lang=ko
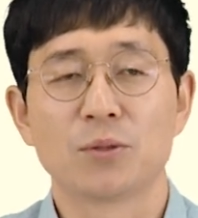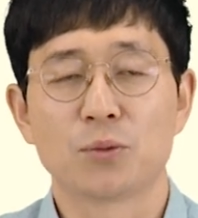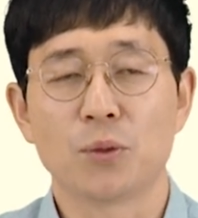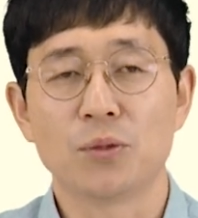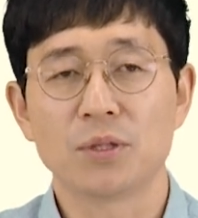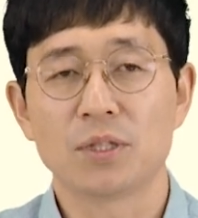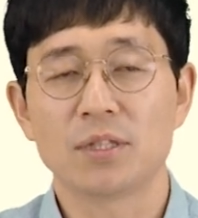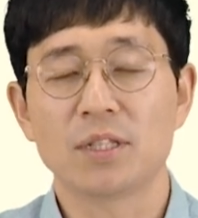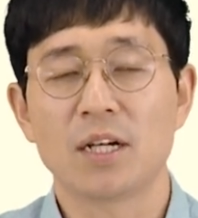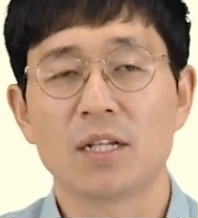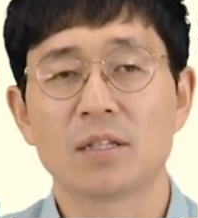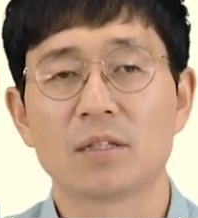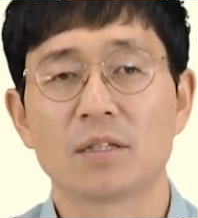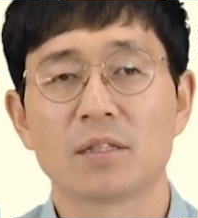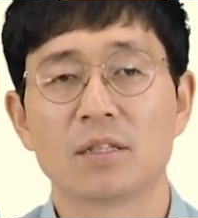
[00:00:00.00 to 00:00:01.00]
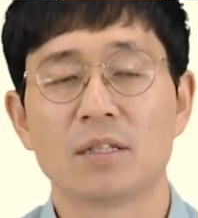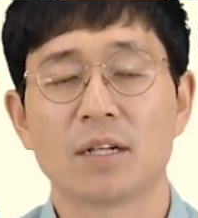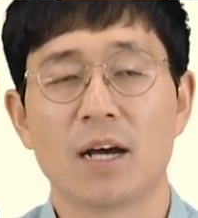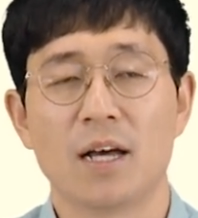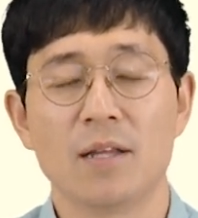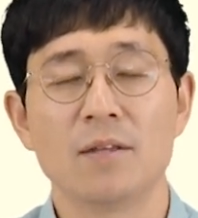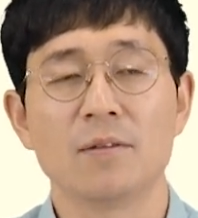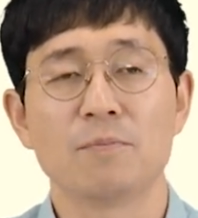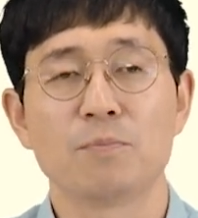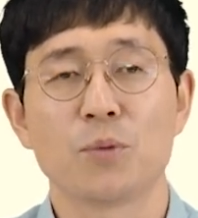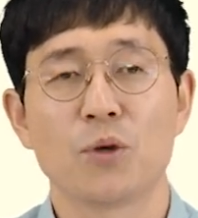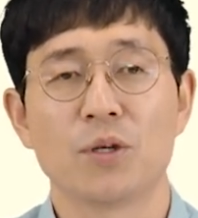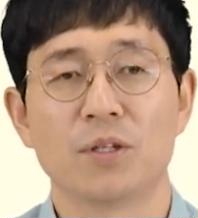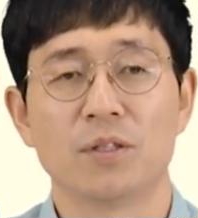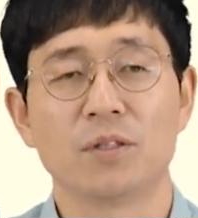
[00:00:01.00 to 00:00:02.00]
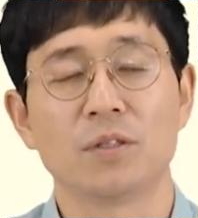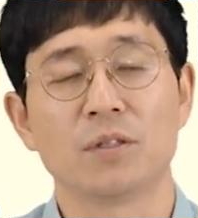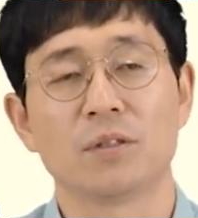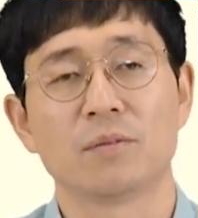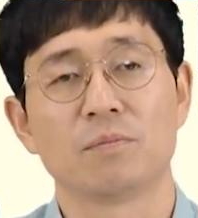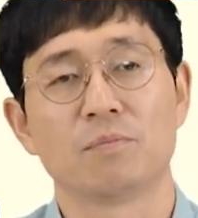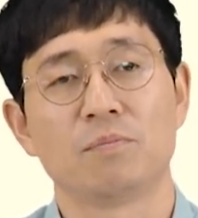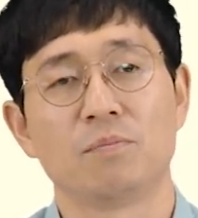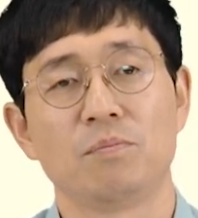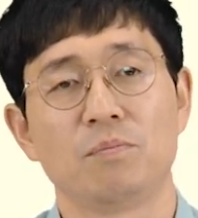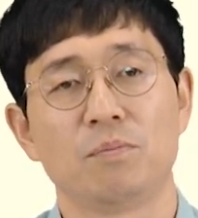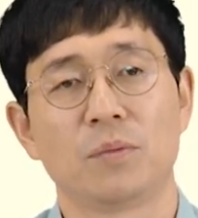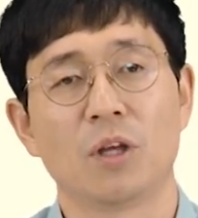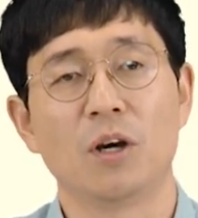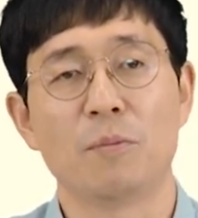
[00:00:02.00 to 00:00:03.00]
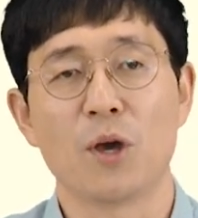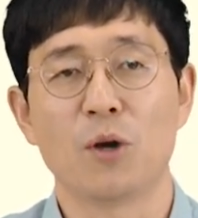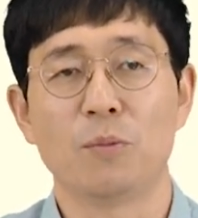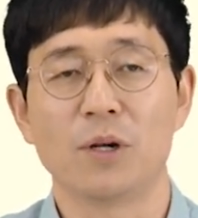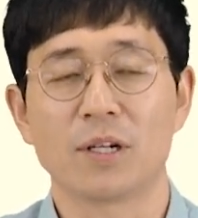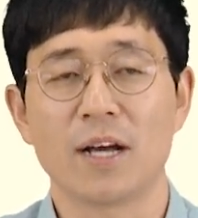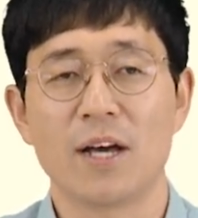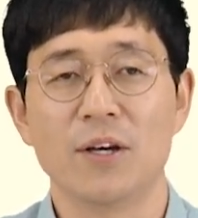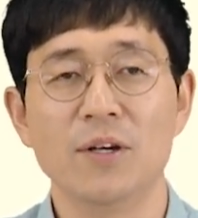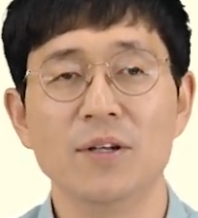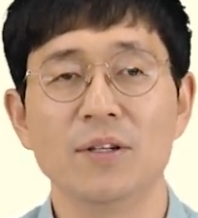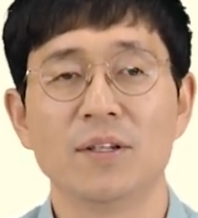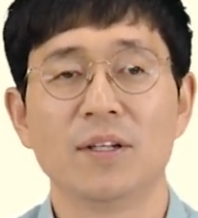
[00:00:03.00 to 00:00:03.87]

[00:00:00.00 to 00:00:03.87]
Don't가 들어간 표현 더 배워볼까요?